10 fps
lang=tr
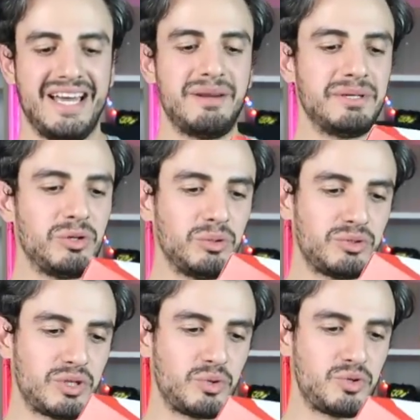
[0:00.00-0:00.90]
yani bana
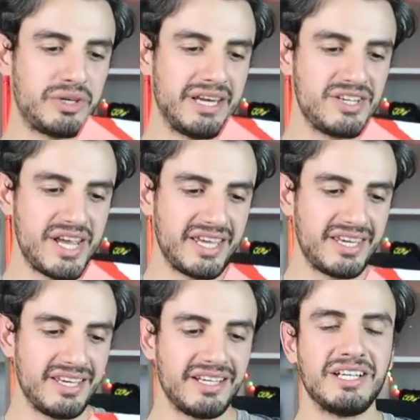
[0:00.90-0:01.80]
oldukça küçük gelecek.
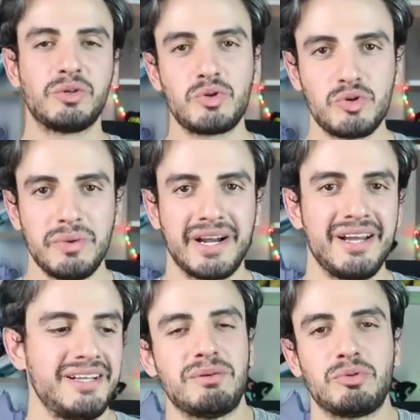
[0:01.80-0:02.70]
43
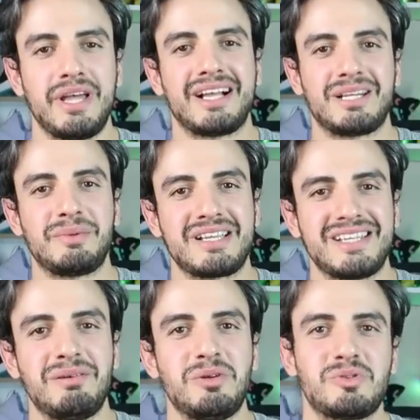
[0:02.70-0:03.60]
numara. Sebun ayakları biraz
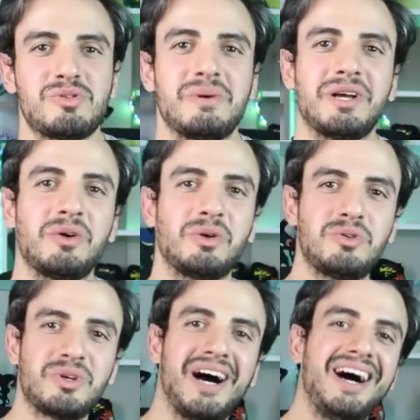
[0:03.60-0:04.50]
daha biliyorsunuz bana göre
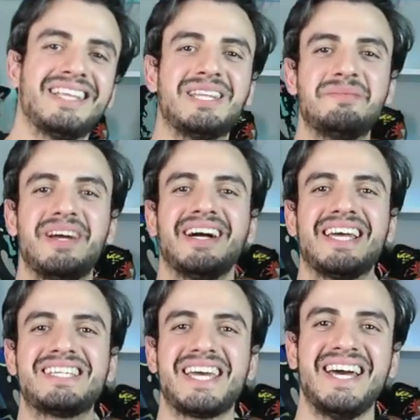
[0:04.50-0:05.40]
küçük. Ah dedim ya
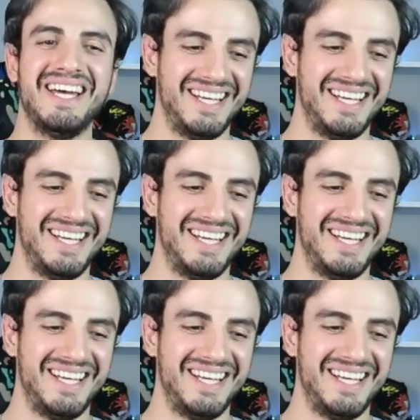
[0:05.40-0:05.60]
keşke